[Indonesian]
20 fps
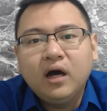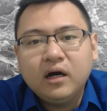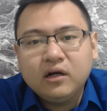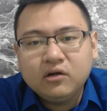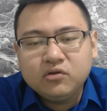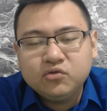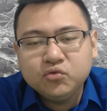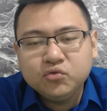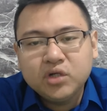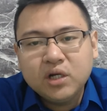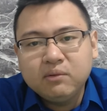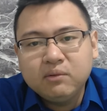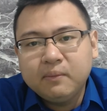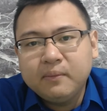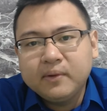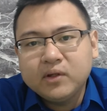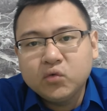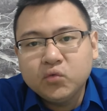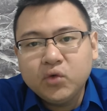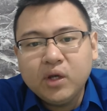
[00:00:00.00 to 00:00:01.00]
harus udah
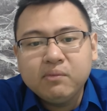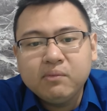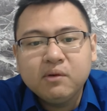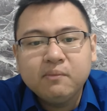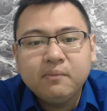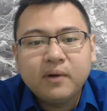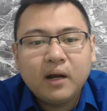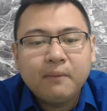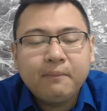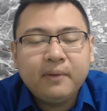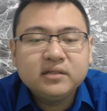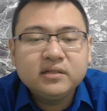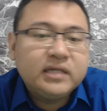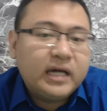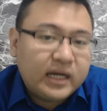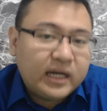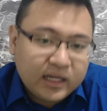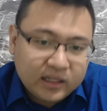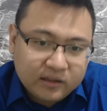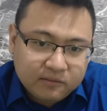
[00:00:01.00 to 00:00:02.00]
memenuhi beberapa
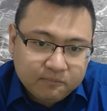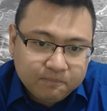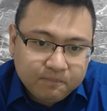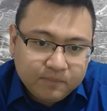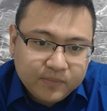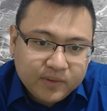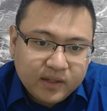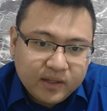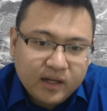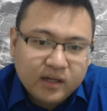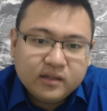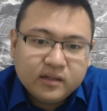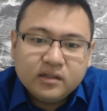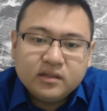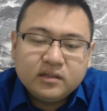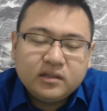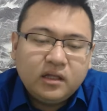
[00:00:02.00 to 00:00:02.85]
syarat. Nah,